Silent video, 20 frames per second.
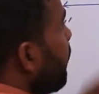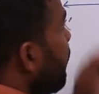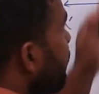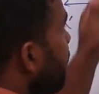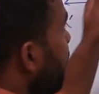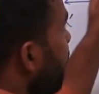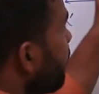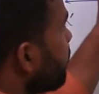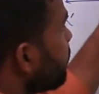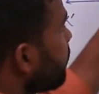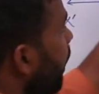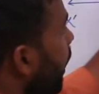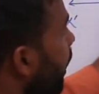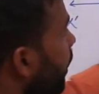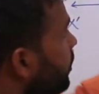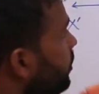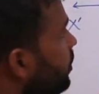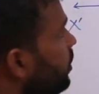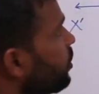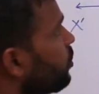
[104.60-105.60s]
ये x
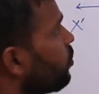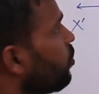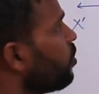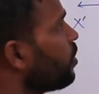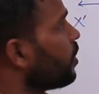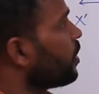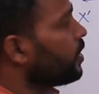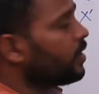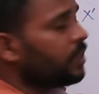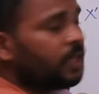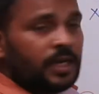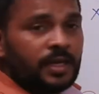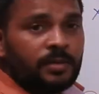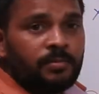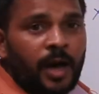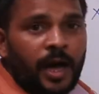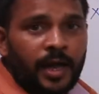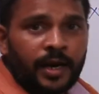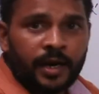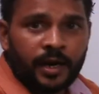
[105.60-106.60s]
एक्सिस को कितनी
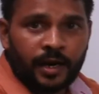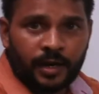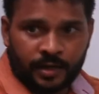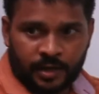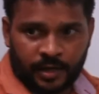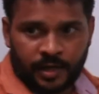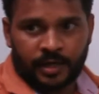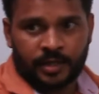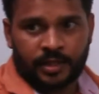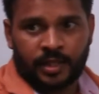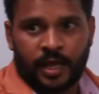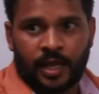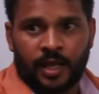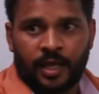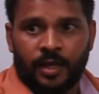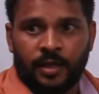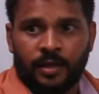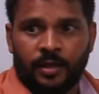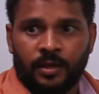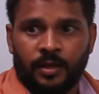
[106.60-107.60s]
बार कट करता
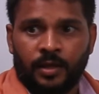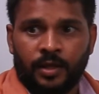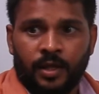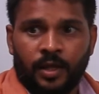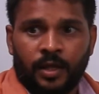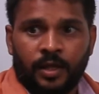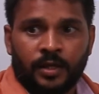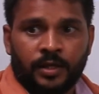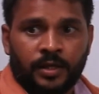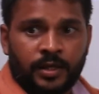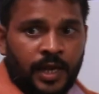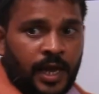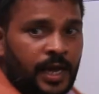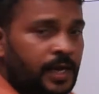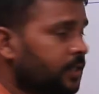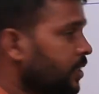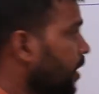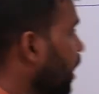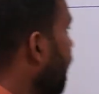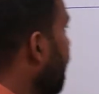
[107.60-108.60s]
है
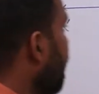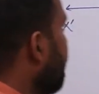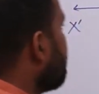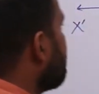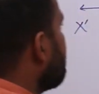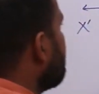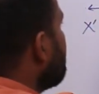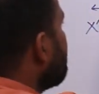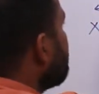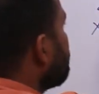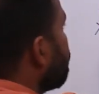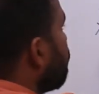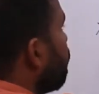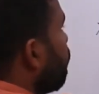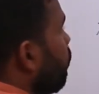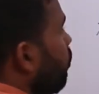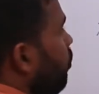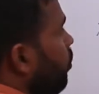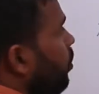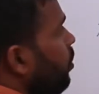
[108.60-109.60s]
यक्स एक्सिस
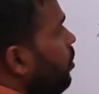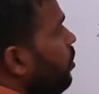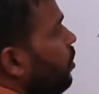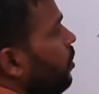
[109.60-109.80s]
को